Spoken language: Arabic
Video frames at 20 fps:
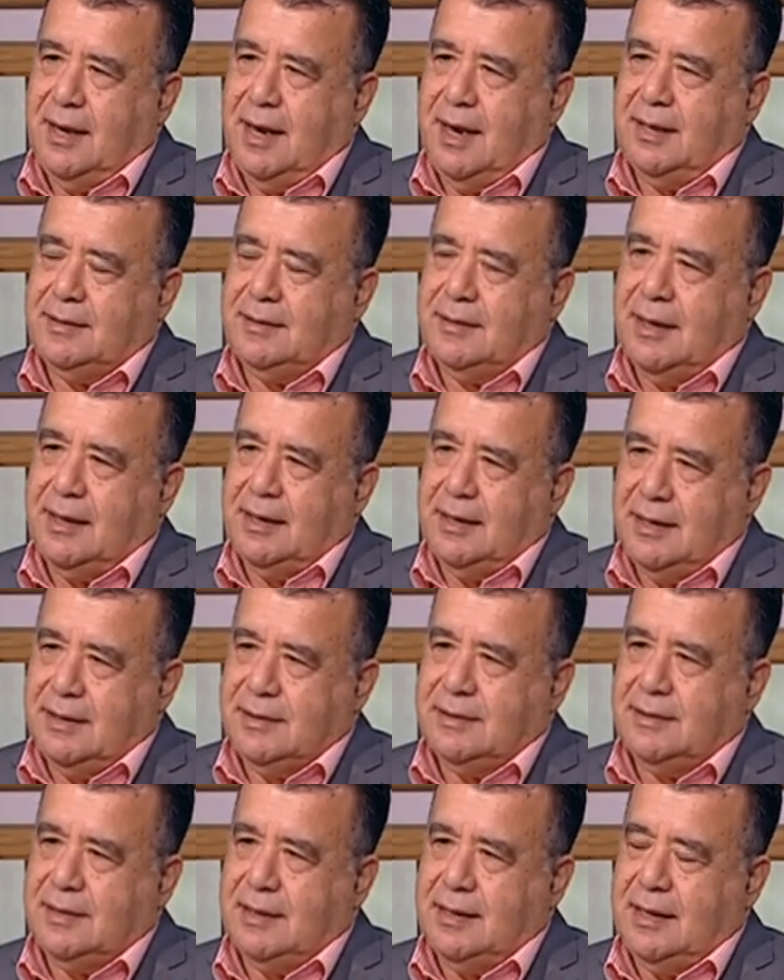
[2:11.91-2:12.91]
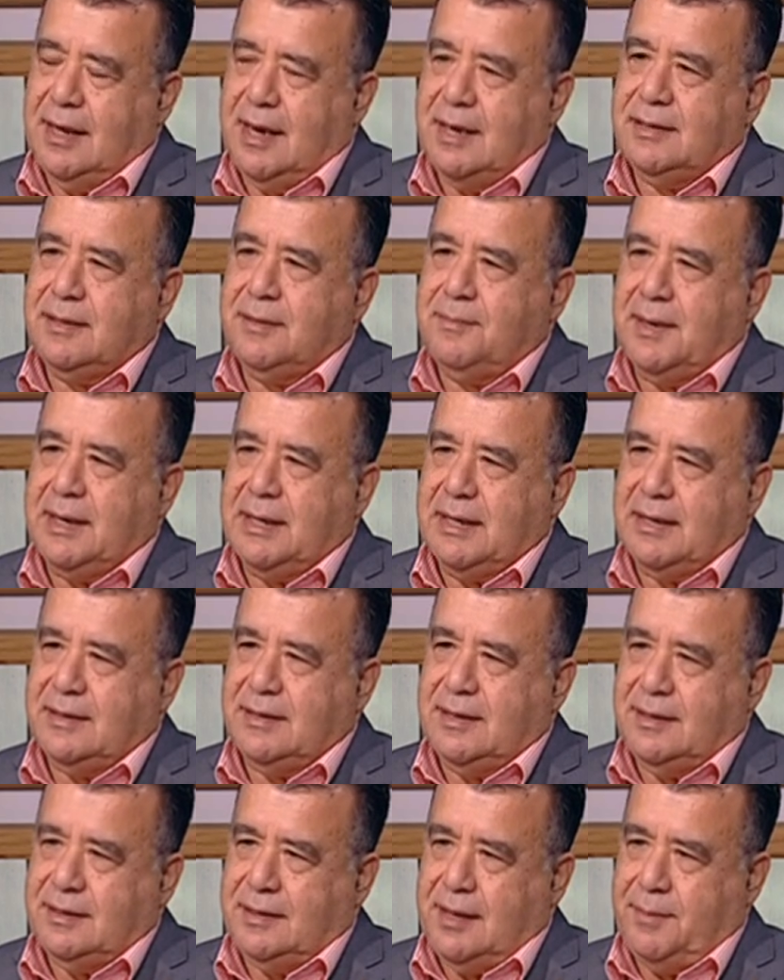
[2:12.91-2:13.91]
احد اجهزه الجهاز
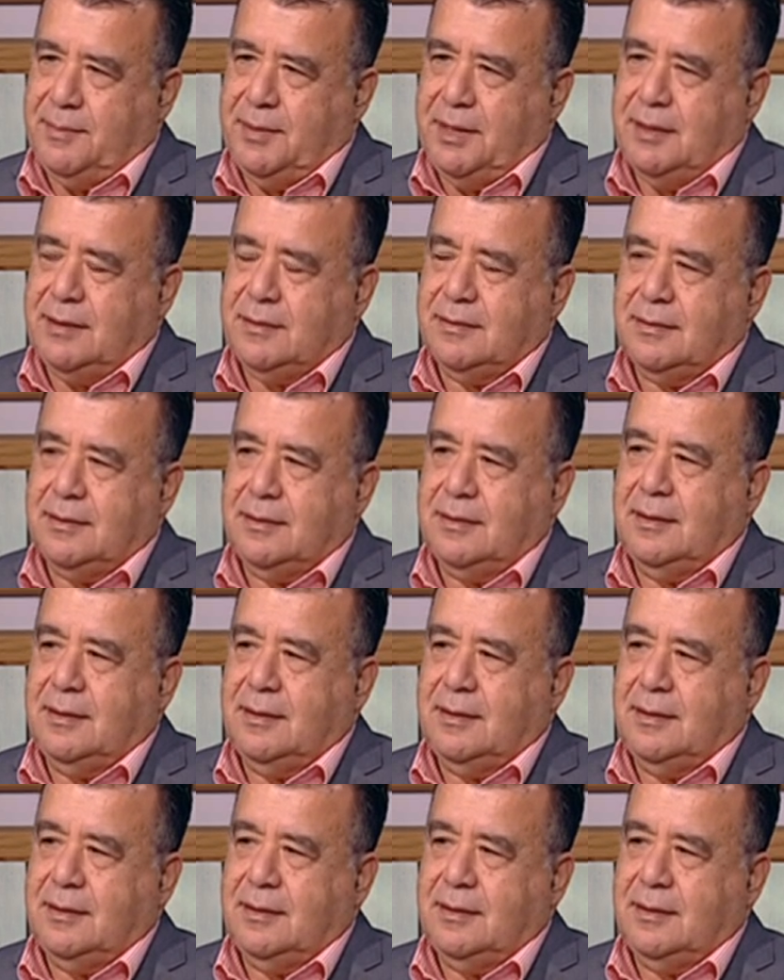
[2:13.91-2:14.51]
المركزي للتعمير